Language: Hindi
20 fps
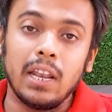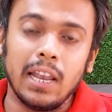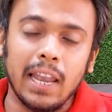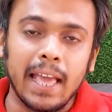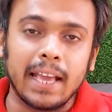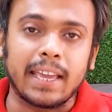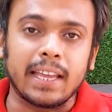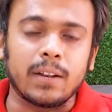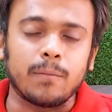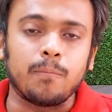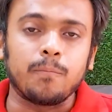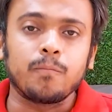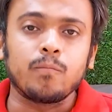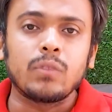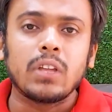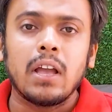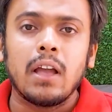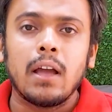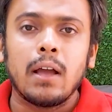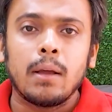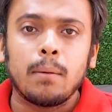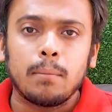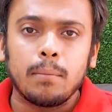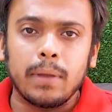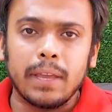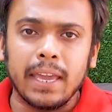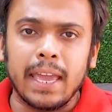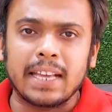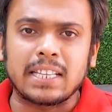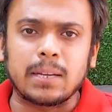लेकिन
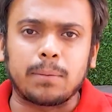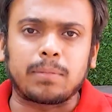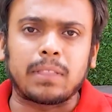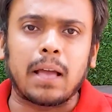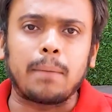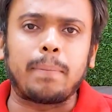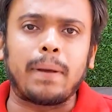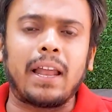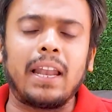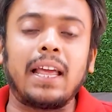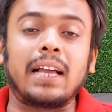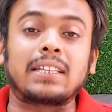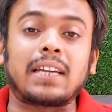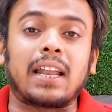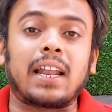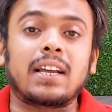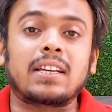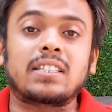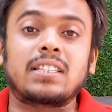एक सप्ताह पहले अचानक